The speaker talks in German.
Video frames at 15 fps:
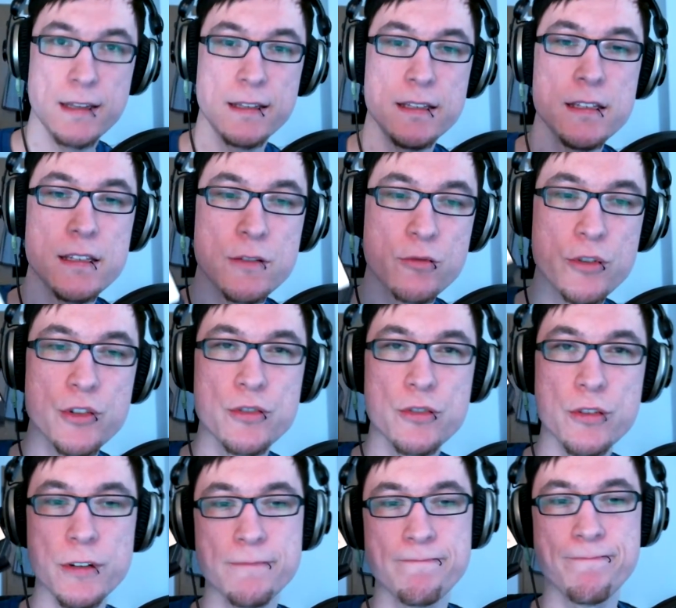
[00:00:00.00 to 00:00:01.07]
dieses gute
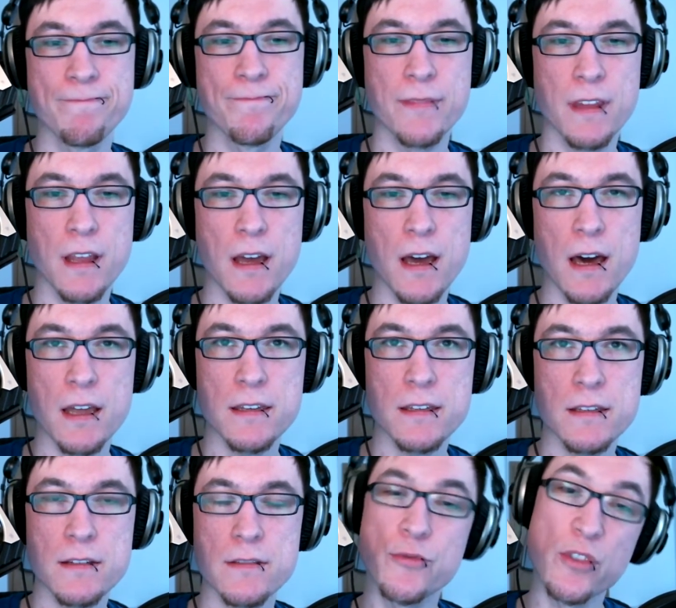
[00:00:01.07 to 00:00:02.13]
Stück hat
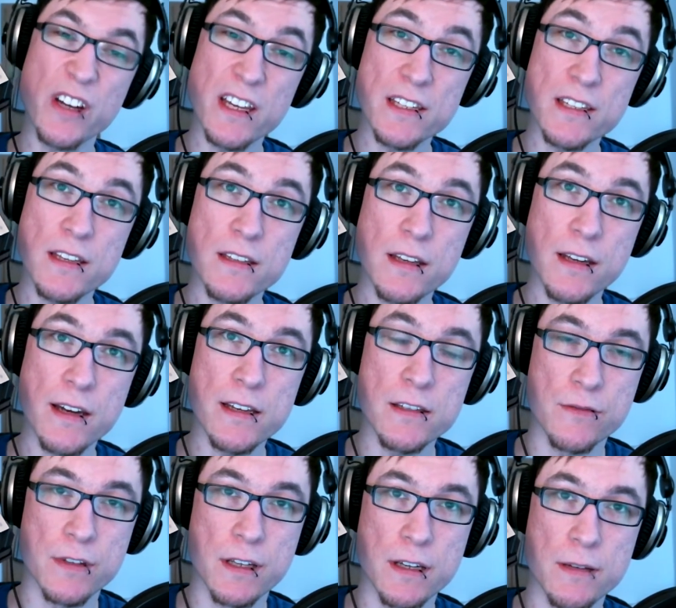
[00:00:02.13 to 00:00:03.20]
vorgestern seinen Geist
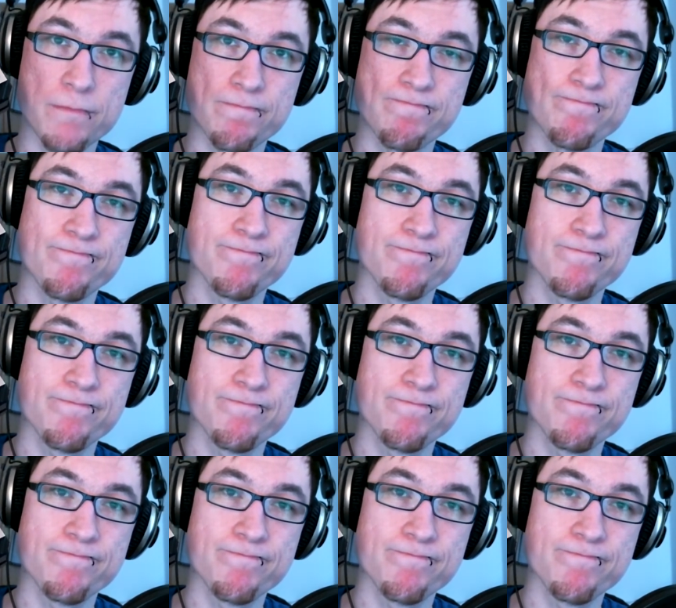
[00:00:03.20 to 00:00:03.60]
aufgegeben.